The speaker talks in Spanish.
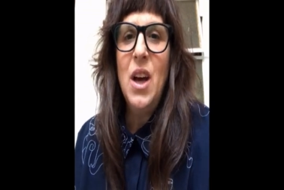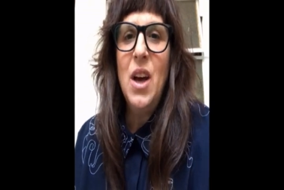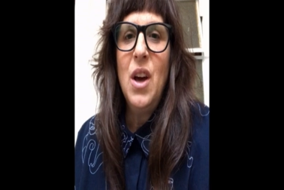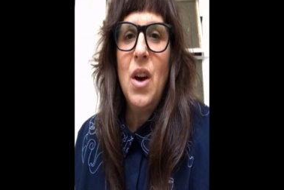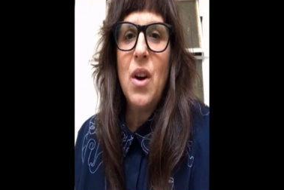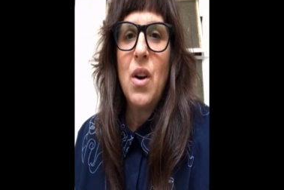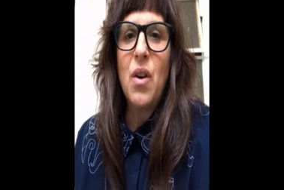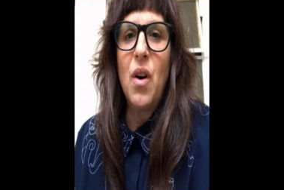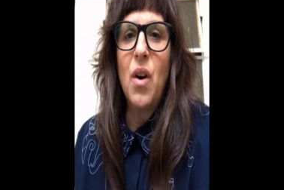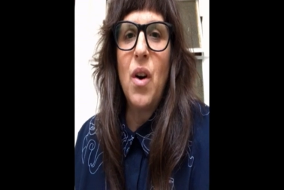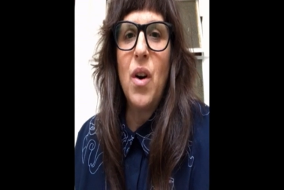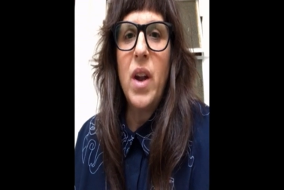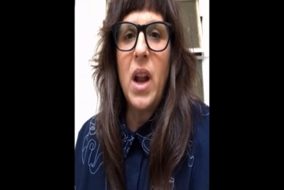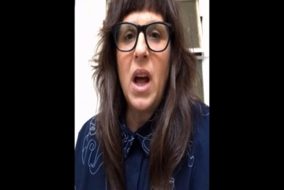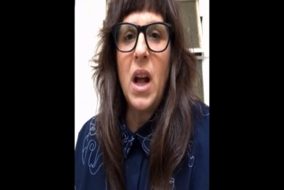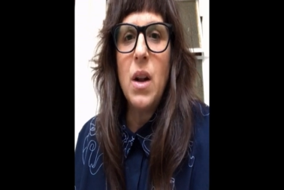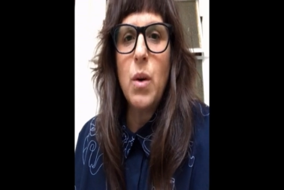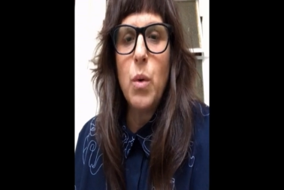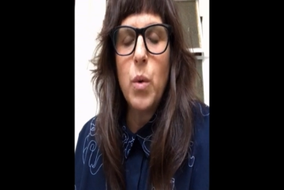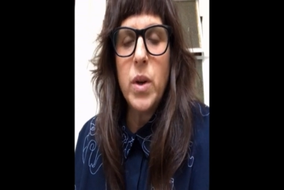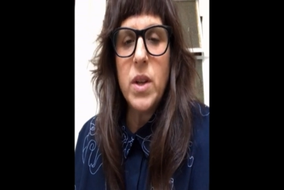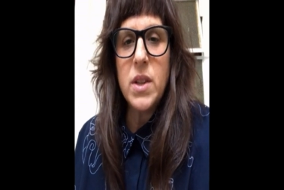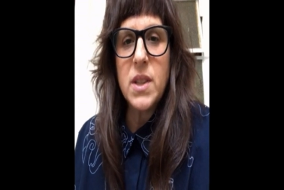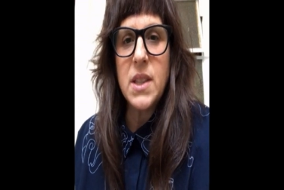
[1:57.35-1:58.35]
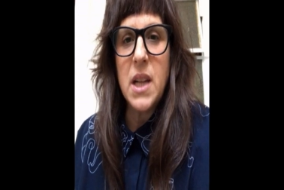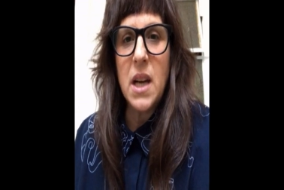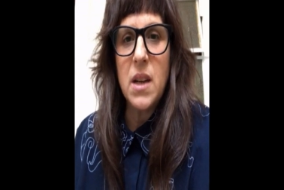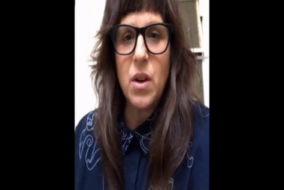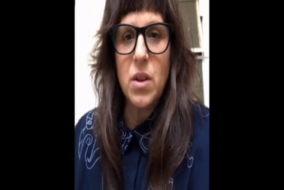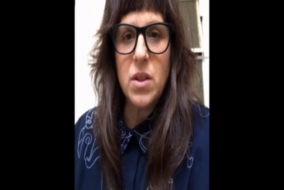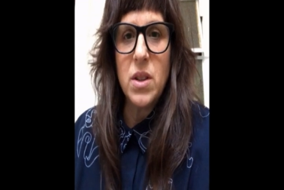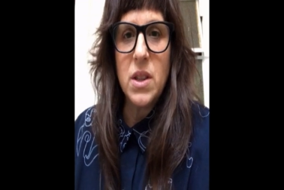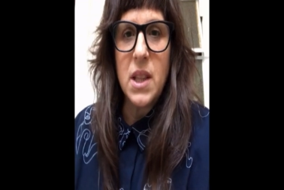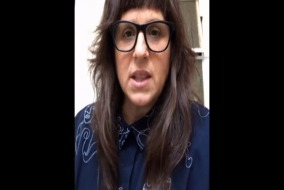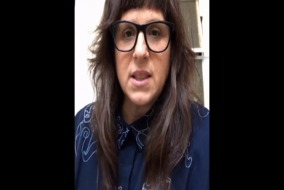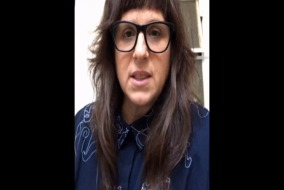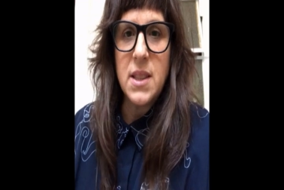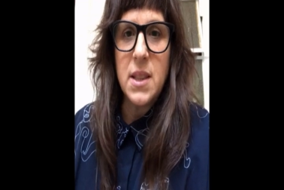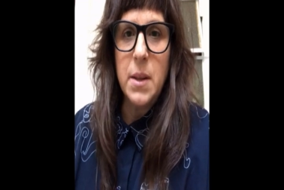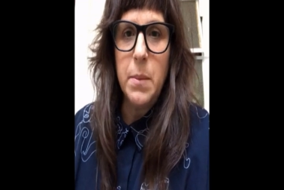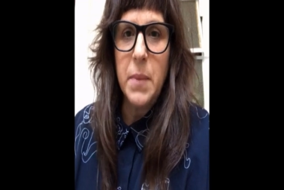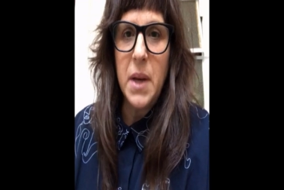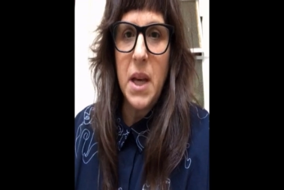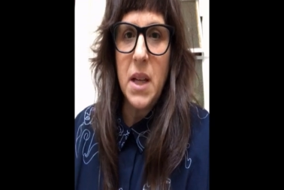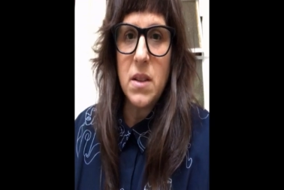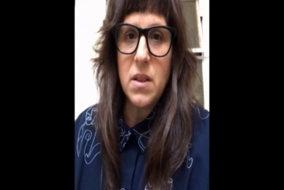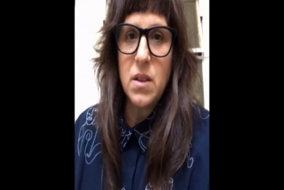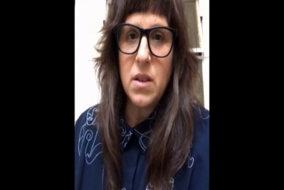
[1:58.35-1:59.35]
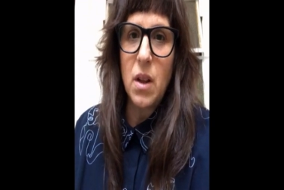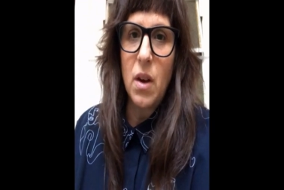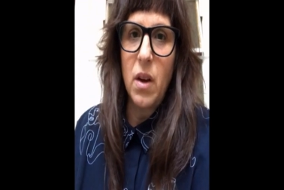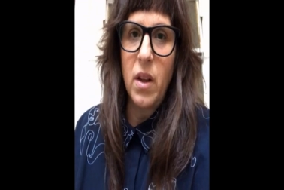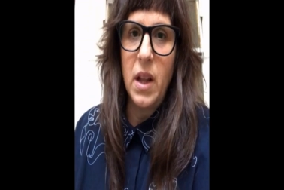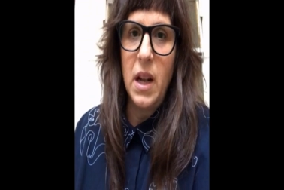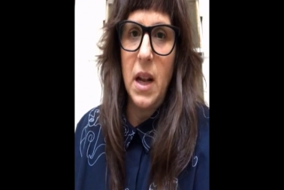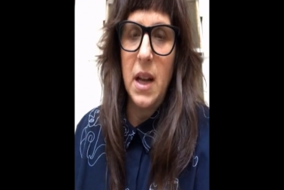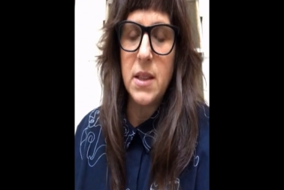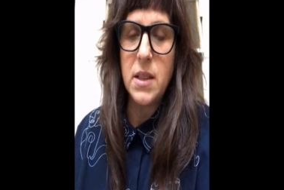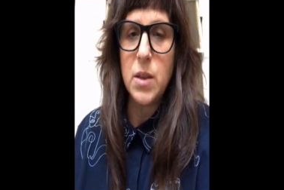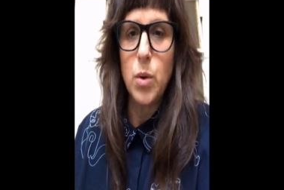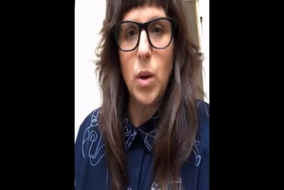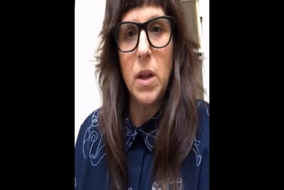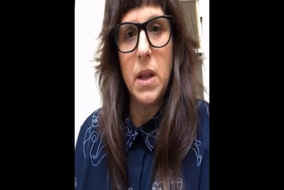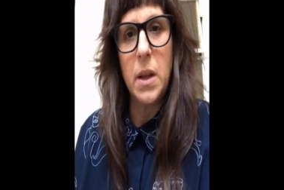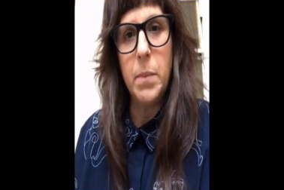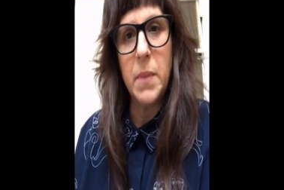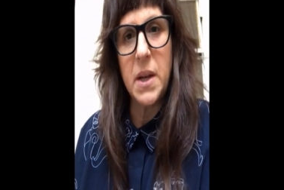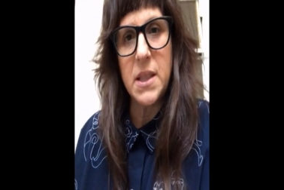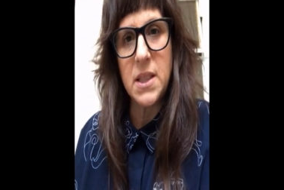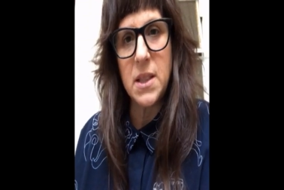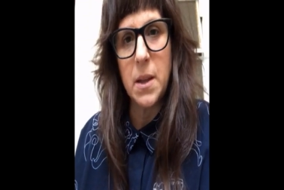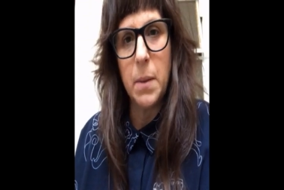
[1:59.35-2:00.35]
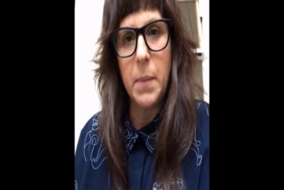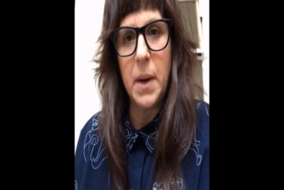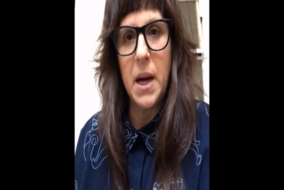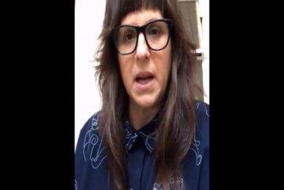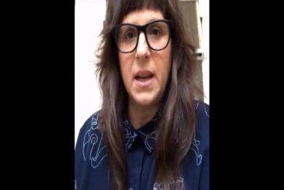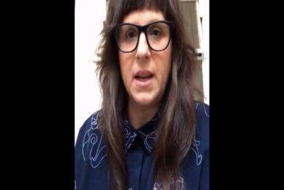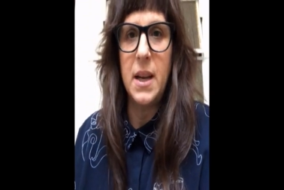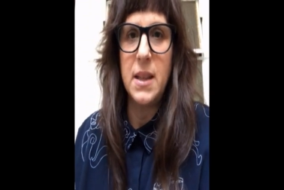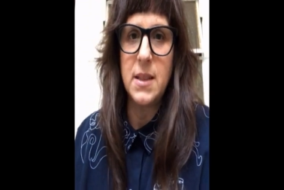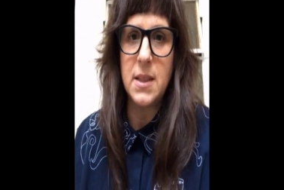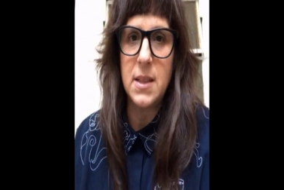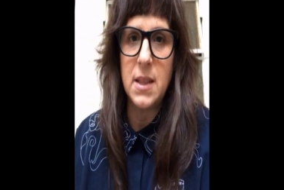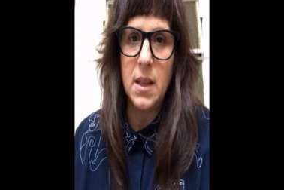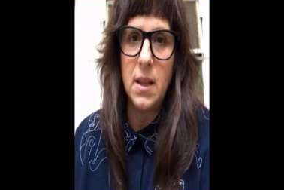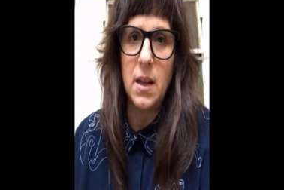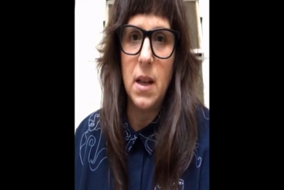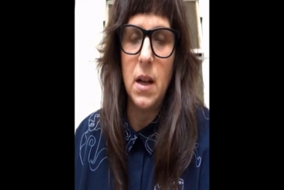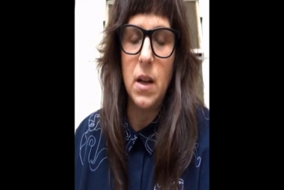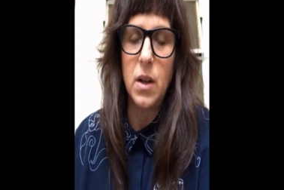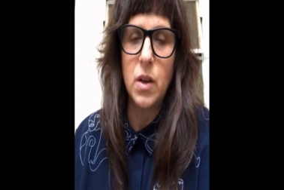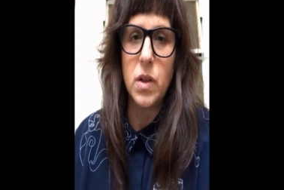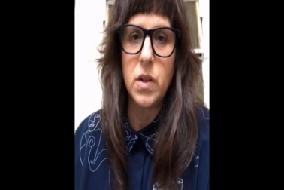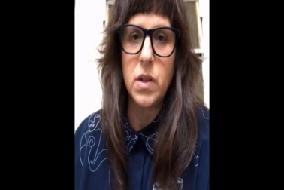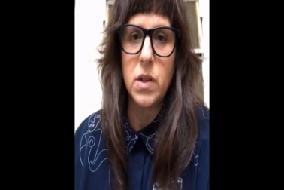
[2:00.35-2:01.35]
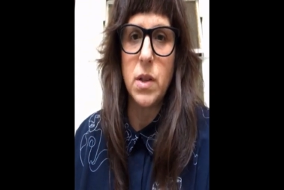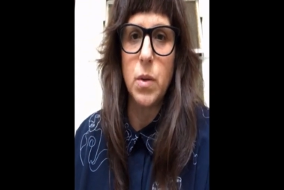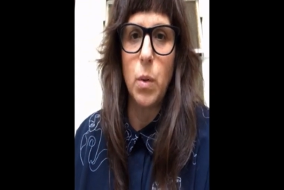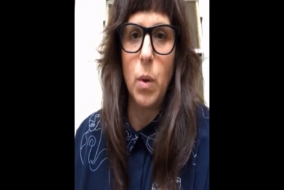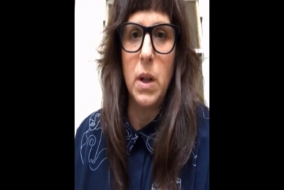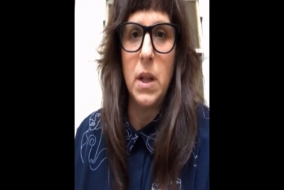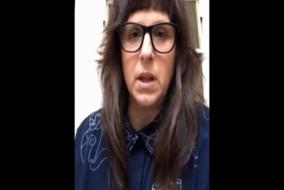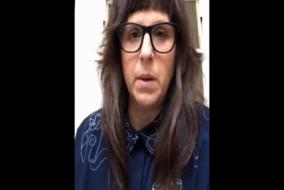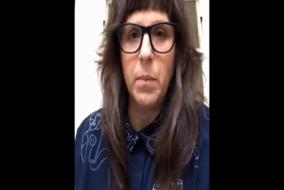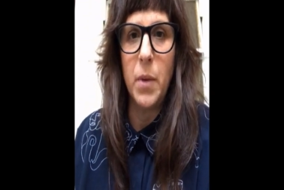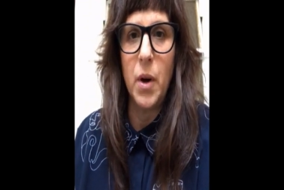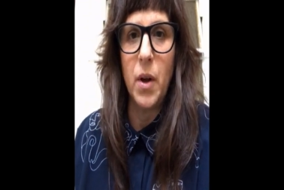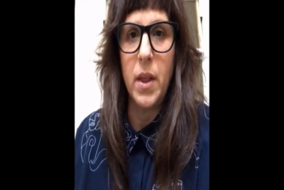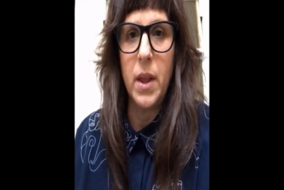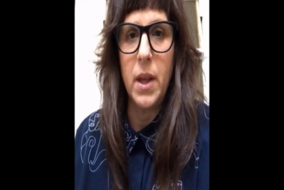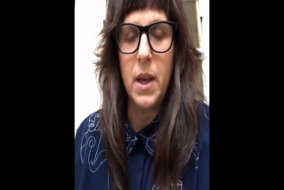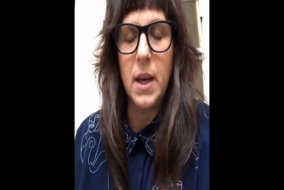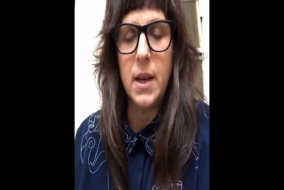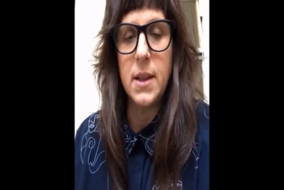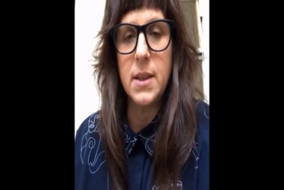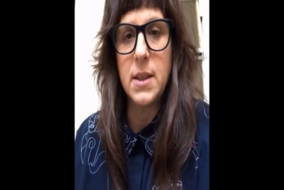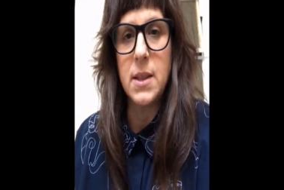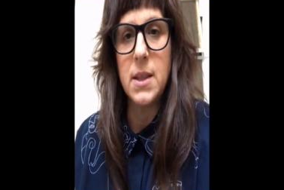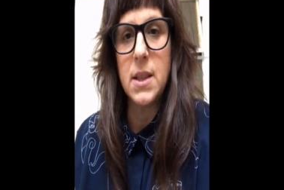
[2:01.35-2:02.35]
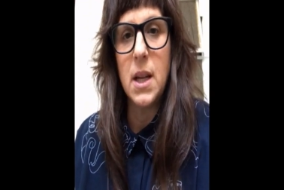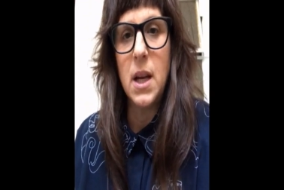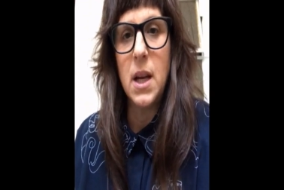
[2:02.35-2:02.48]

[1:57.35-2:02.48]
con algunos acontecimientos de las últimas semanas y de los últimos días.